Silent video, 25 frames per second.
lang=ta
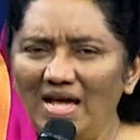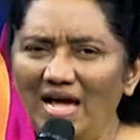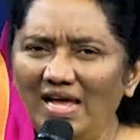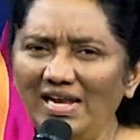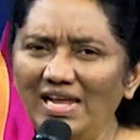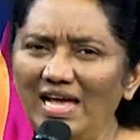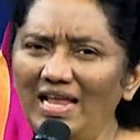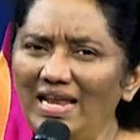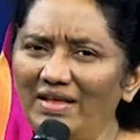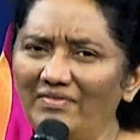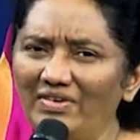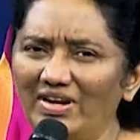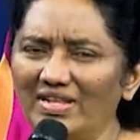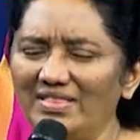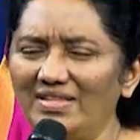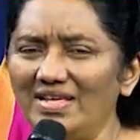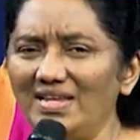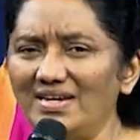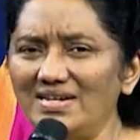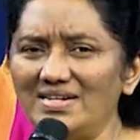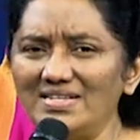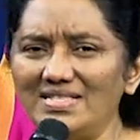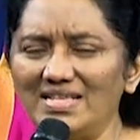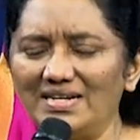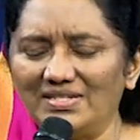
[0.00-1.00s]
ஆனால் அவர்
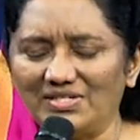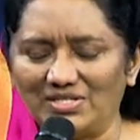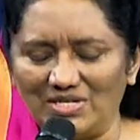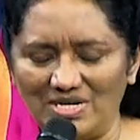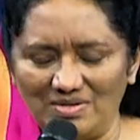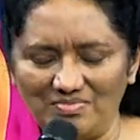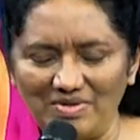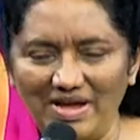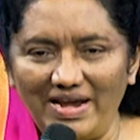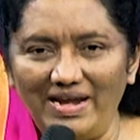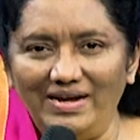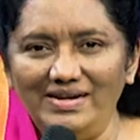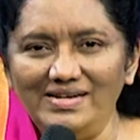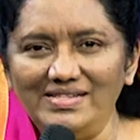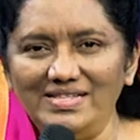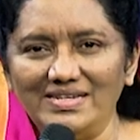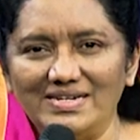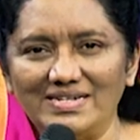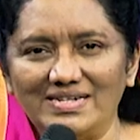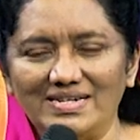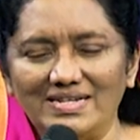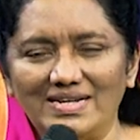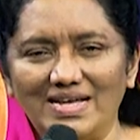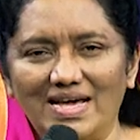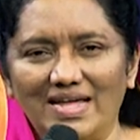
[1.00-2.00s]
தீர்க்க தரிசனமாக
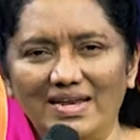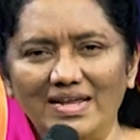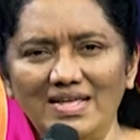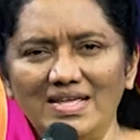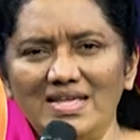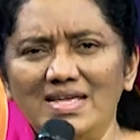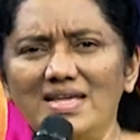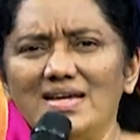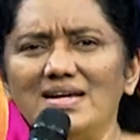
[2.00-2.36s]
எழுதியிருக்கிறார்